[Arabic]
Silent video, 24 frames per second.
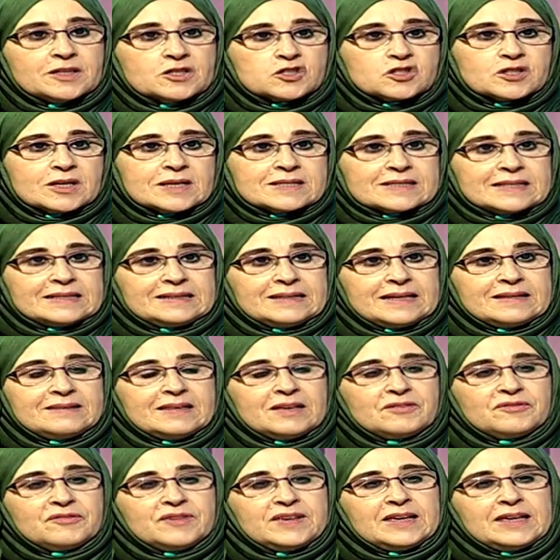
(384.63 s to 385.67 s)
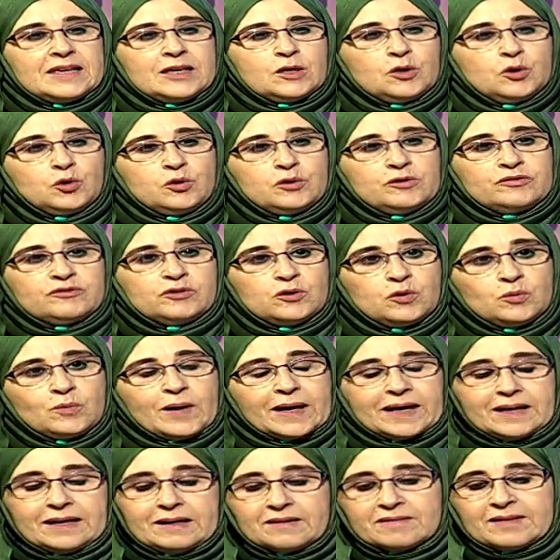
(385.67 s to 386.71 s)
الشخص الذي فيه عنف
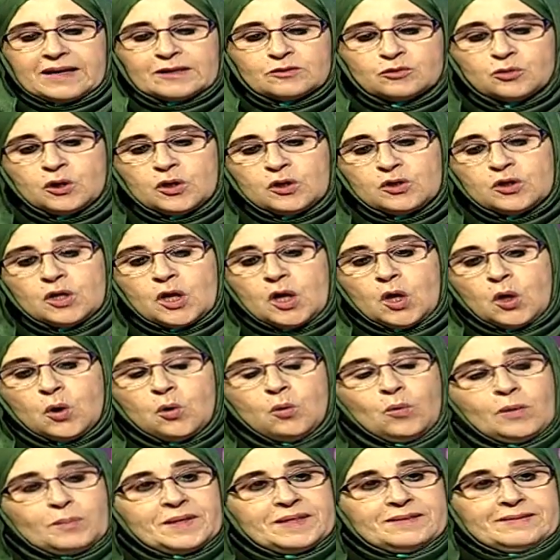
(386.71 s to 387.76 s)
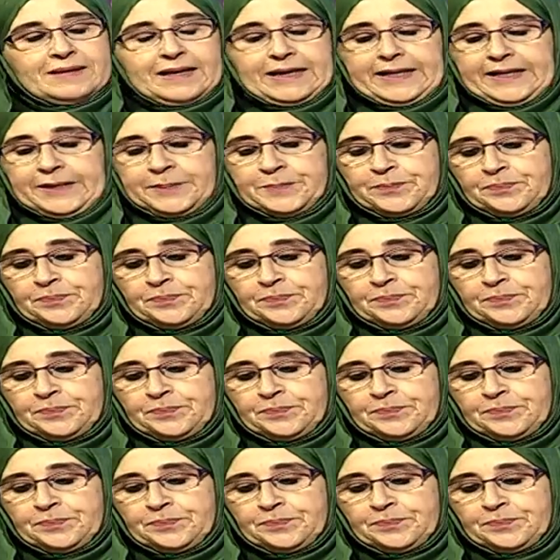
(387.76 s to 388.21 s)
وغلظة وبالتالي